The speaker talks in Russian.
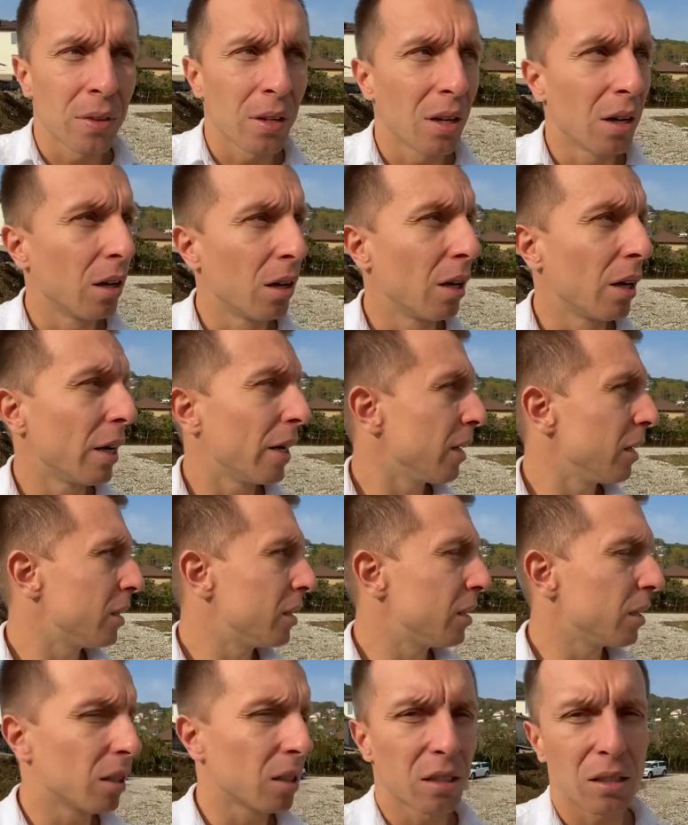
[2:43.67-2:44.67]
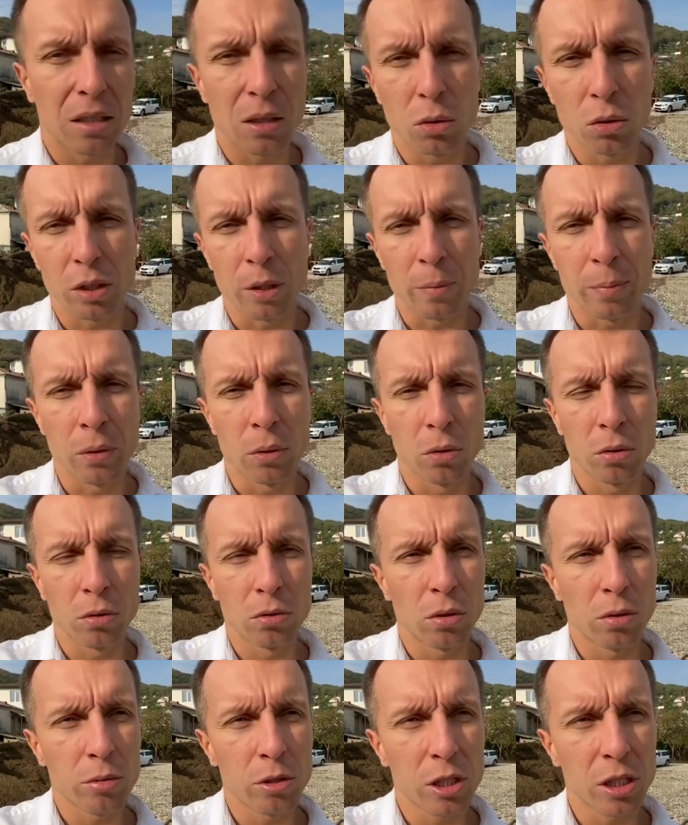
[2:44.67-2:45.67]
А, ориентир – это короткий переулок,
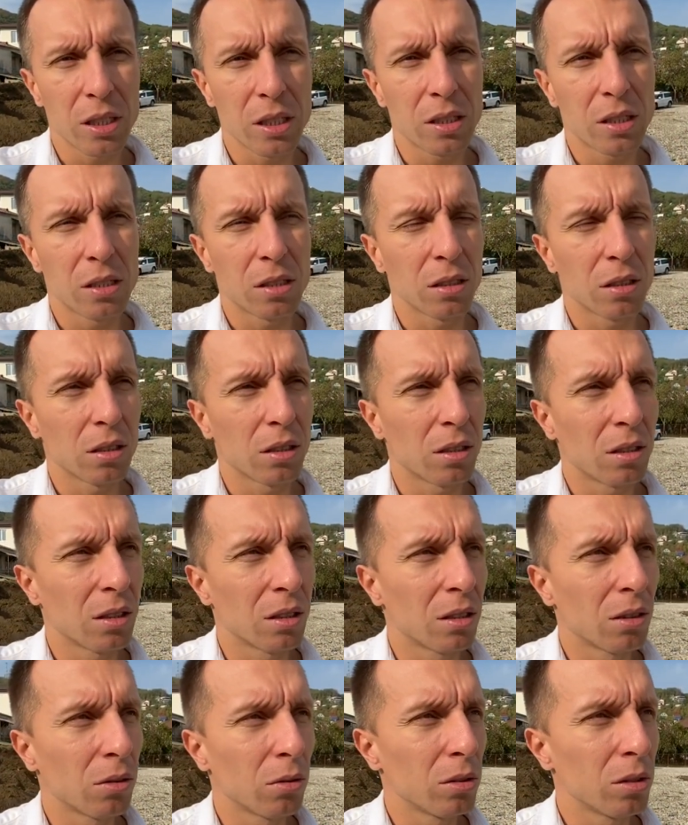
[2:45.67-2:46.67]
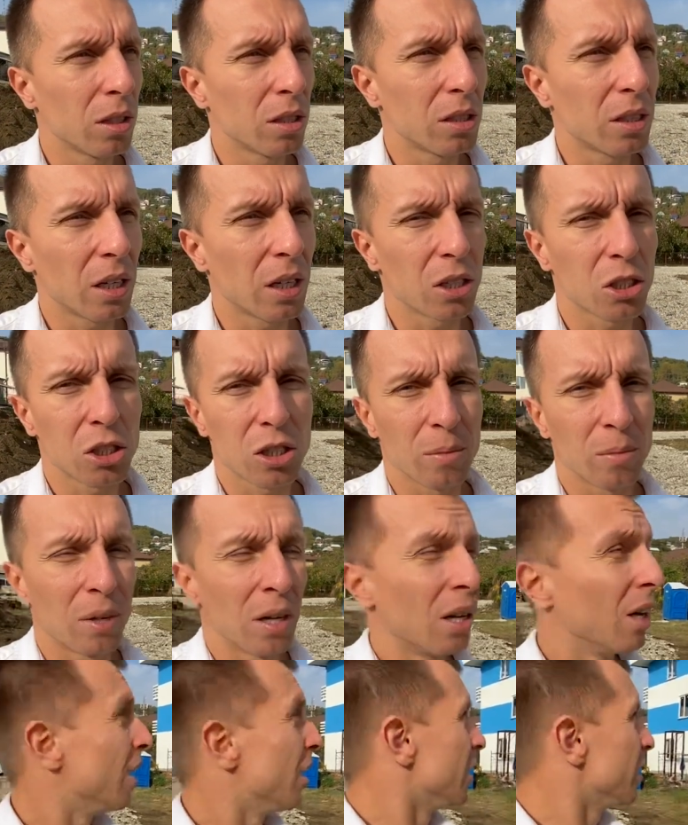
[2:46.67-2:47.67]
дом 6, вот здесь рядышком
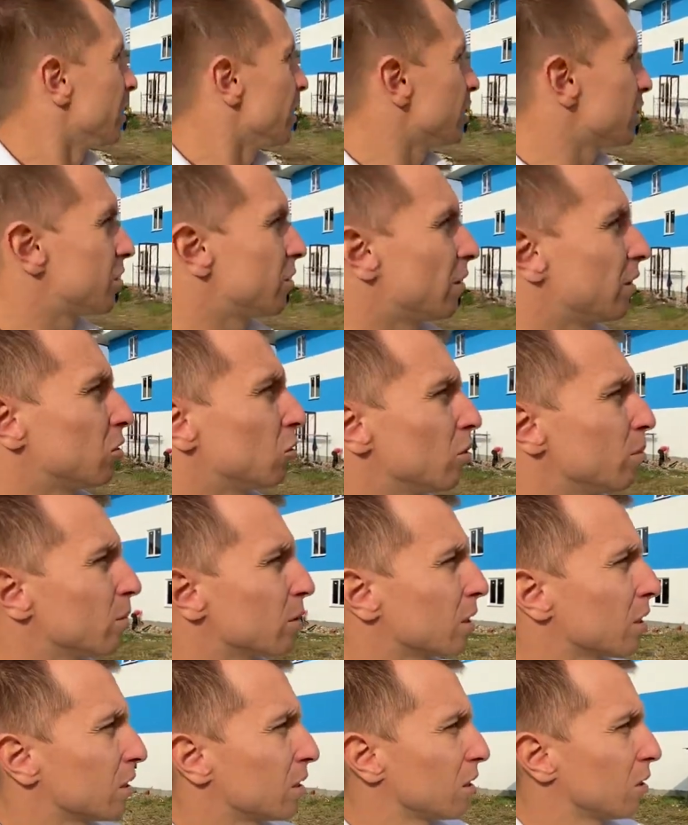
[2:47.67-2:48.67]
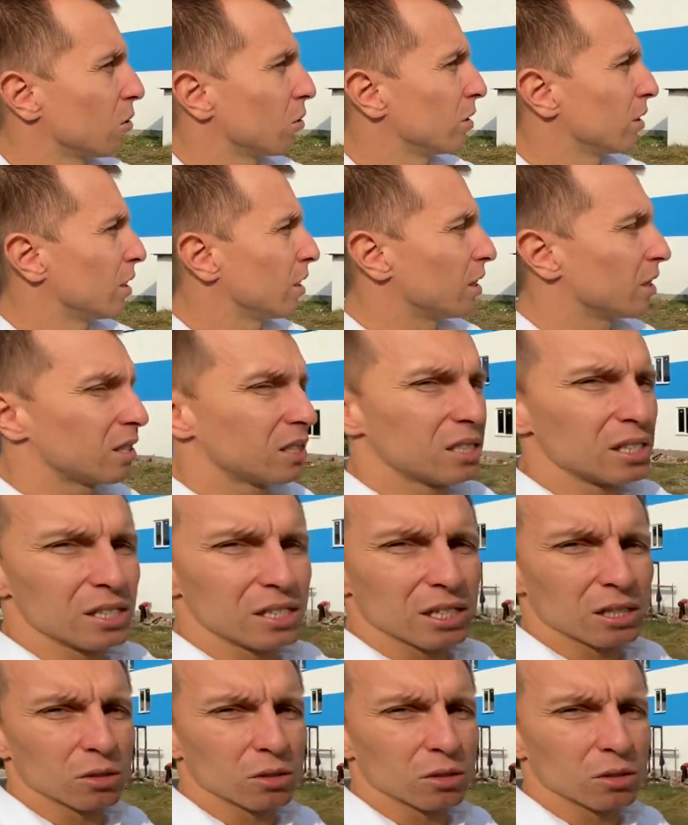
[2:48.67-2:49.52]
есть два домика, зеленые, синие.